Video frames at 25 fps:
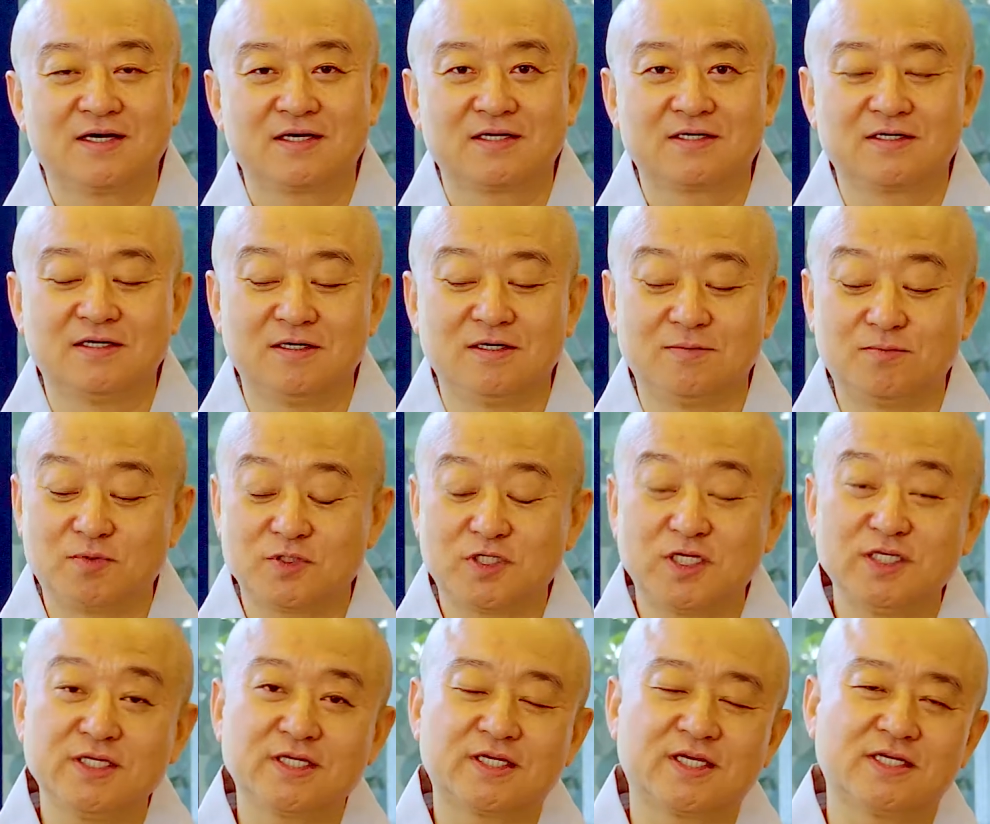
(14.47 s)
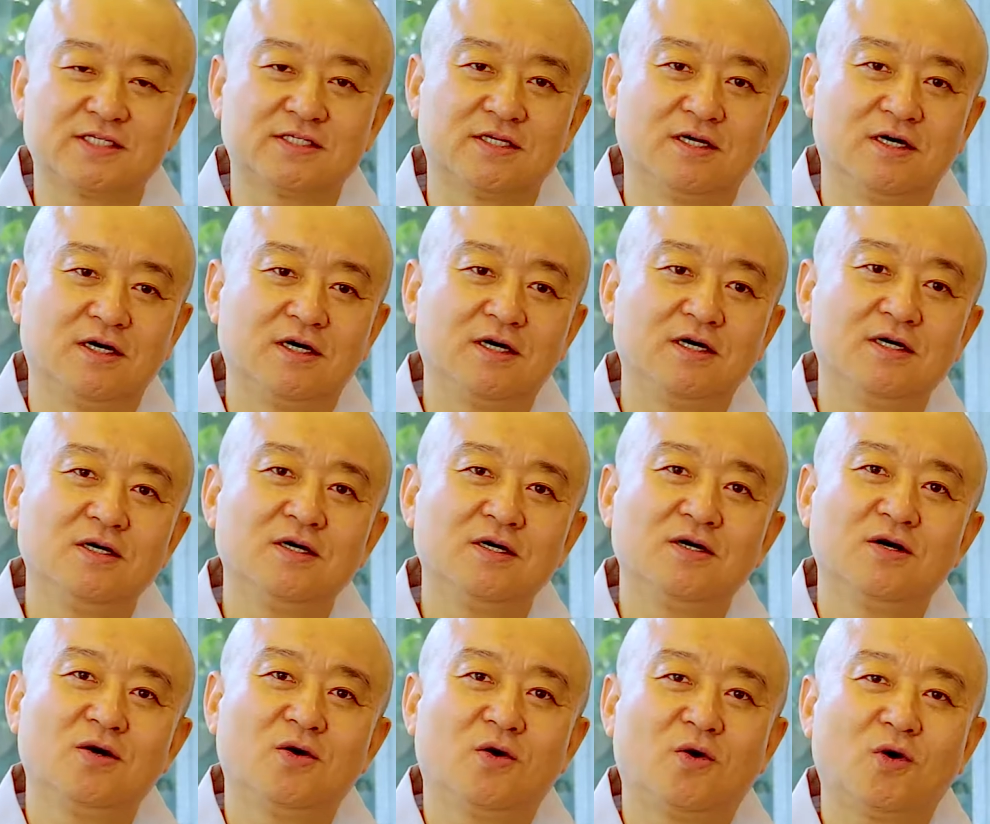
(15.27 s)
그 부처님께서
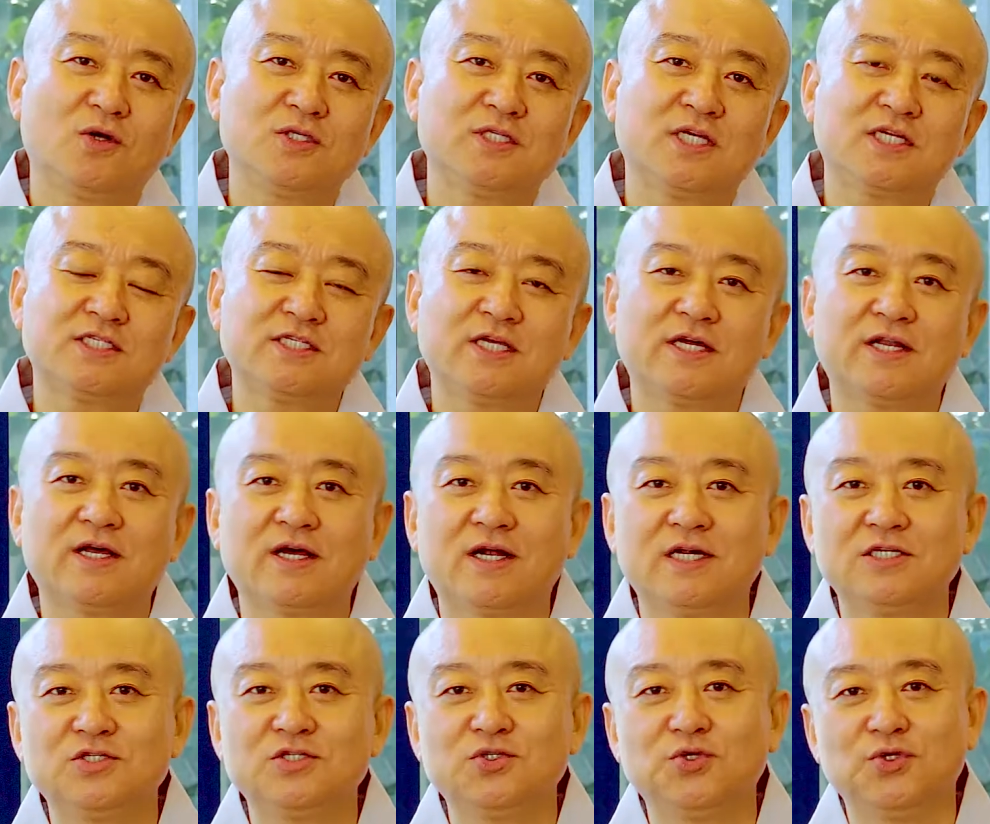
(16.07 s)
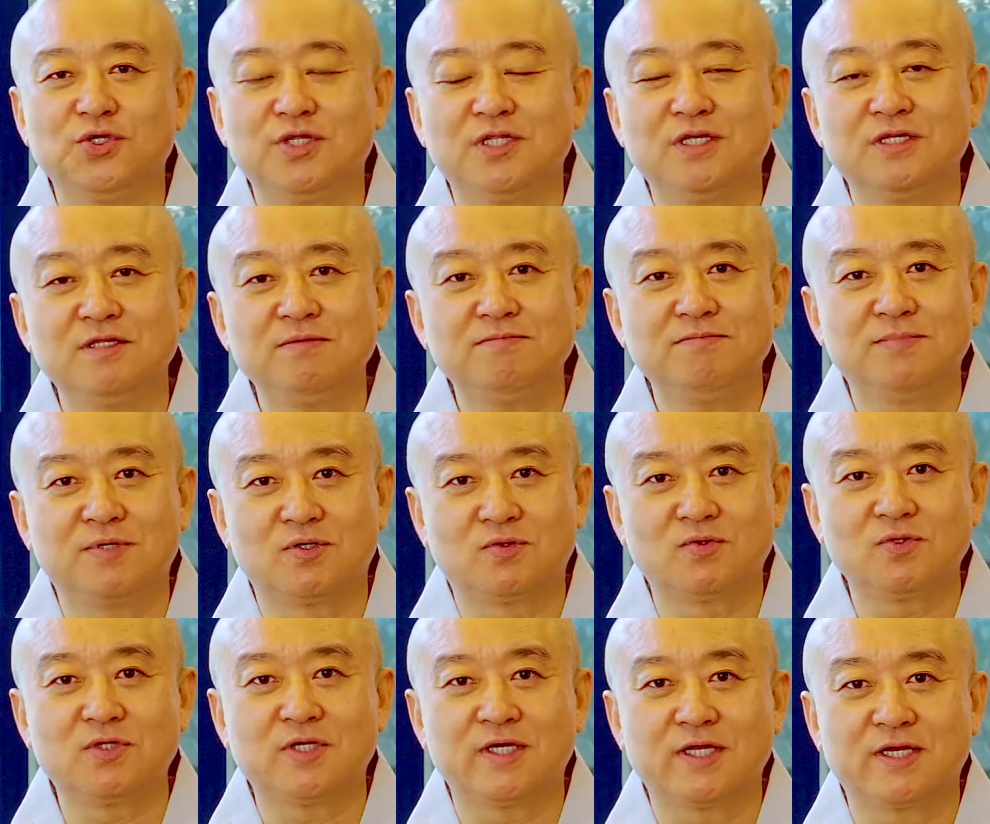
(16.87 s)
혼자 살아갈 수 있는
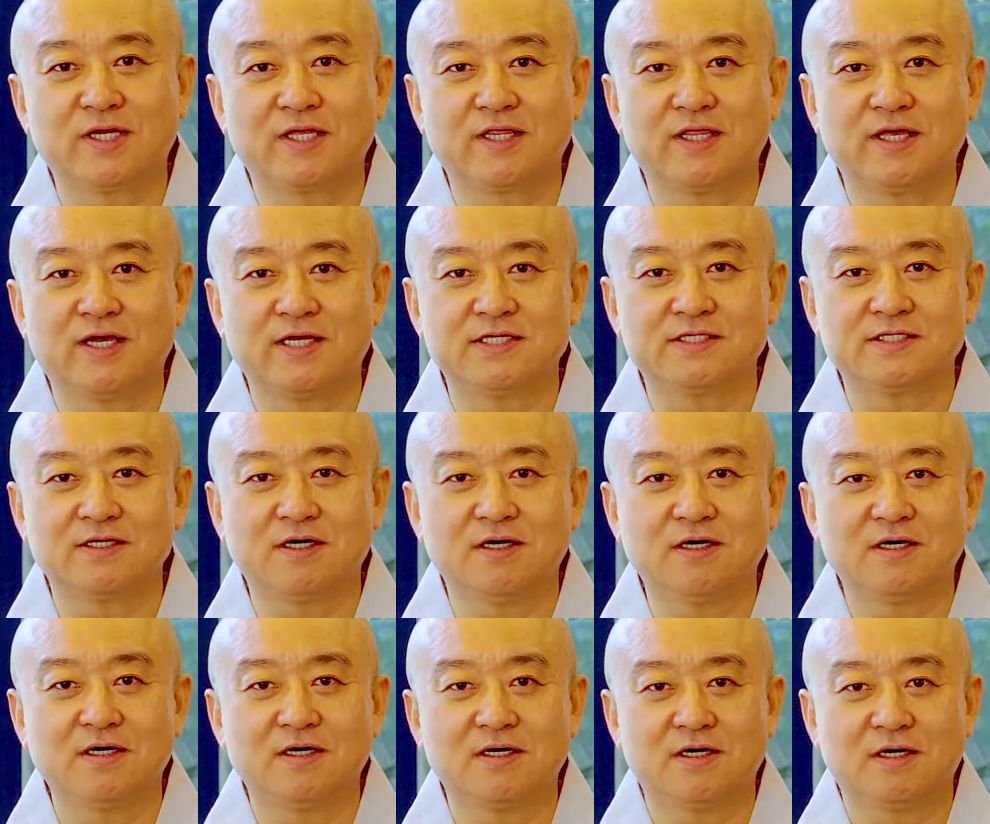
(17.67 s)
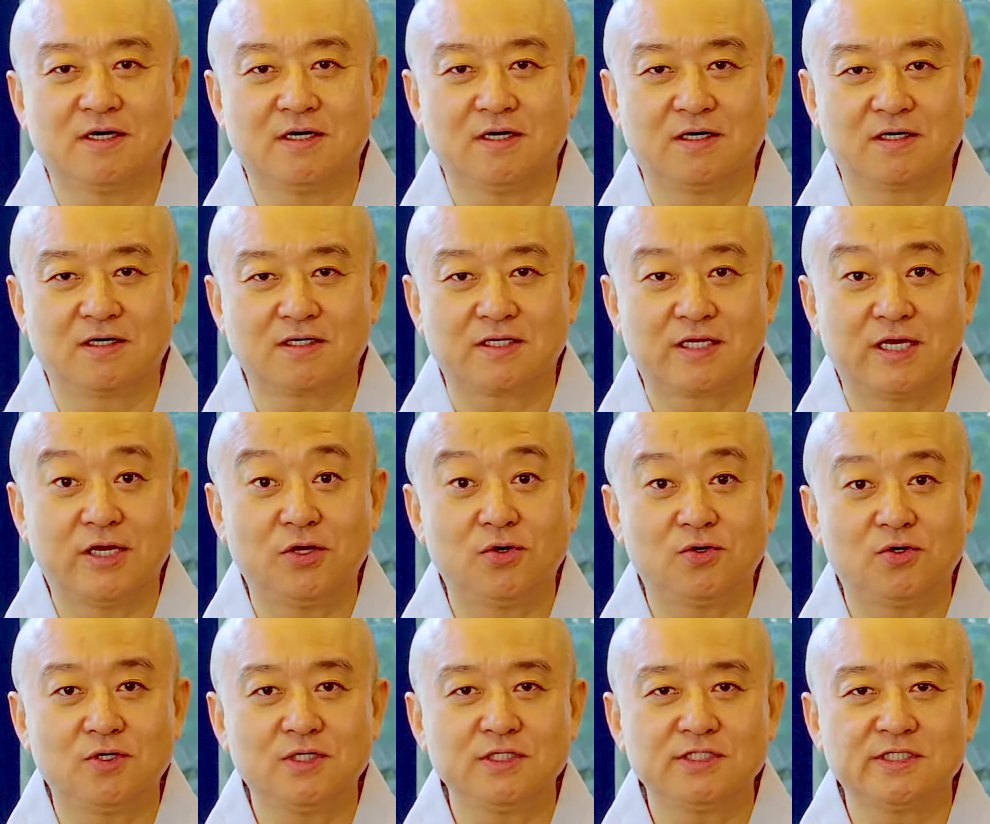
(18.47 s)
비구들에게 대해서
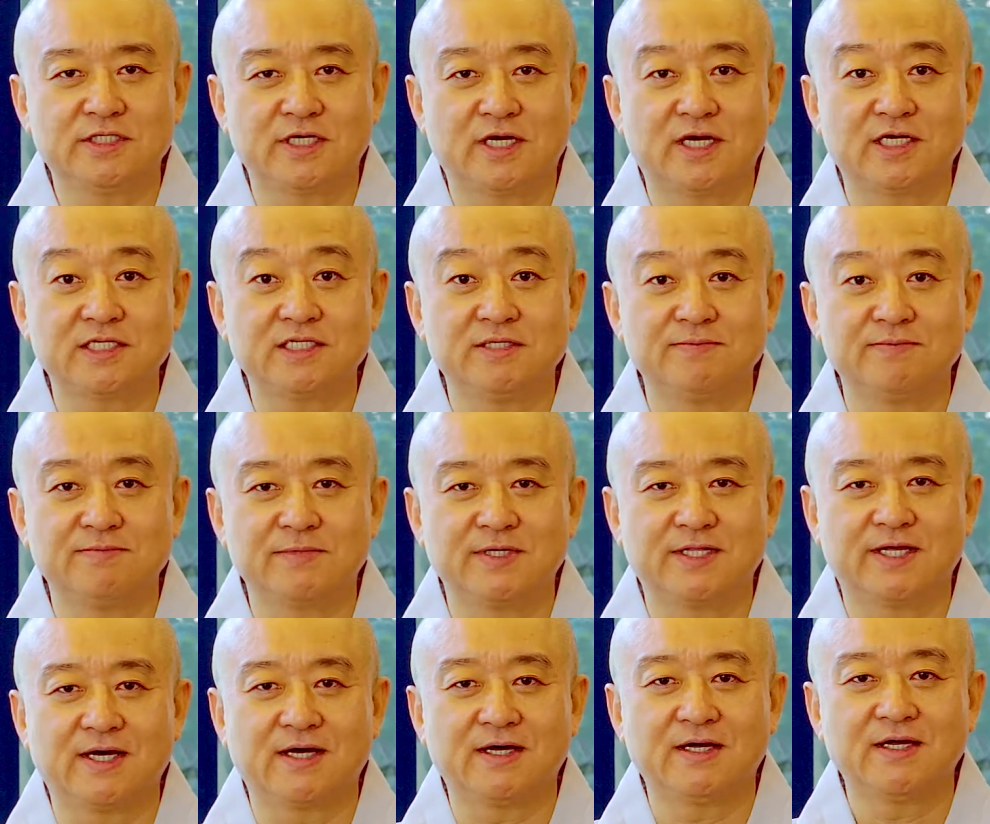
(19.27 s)
계율을 정하십니다.